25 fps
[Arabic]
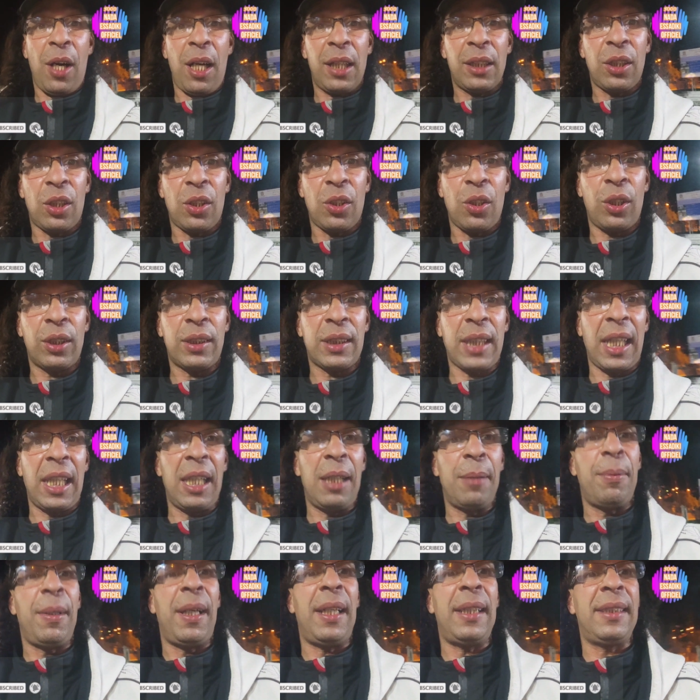واحد الروح
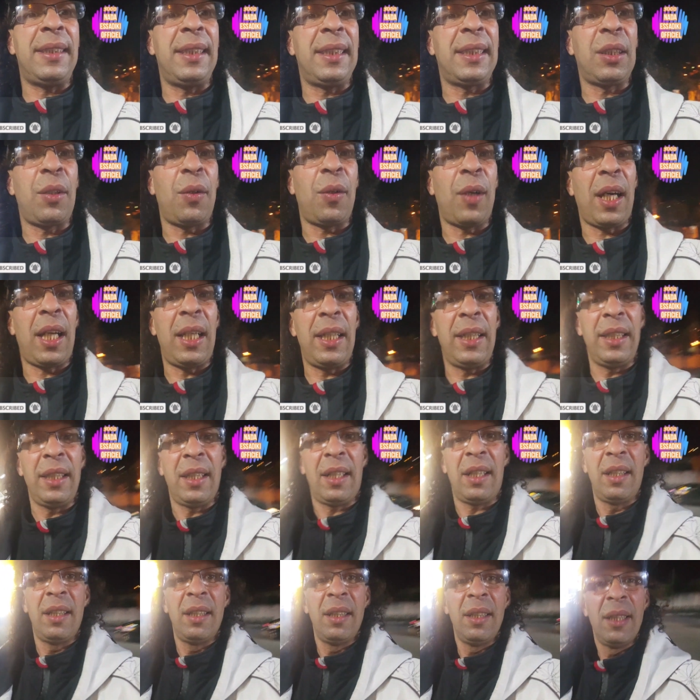طيبه عزيزه
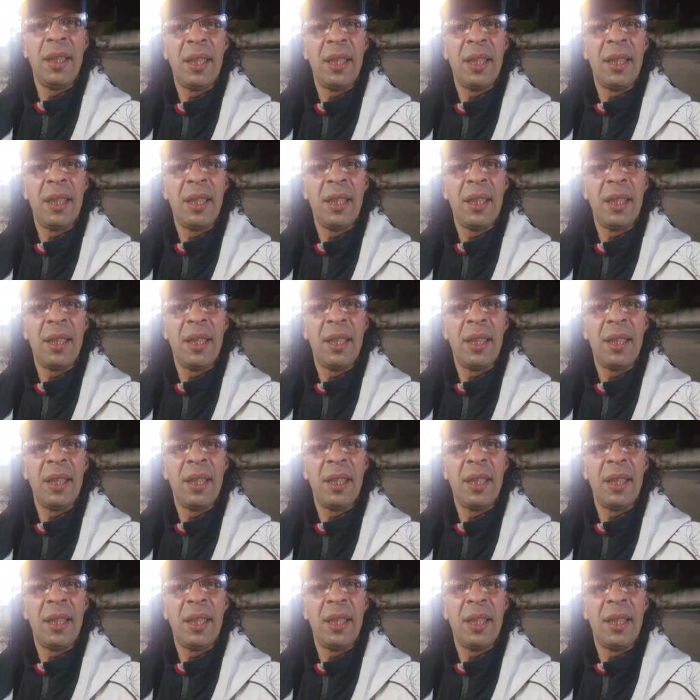وغاليه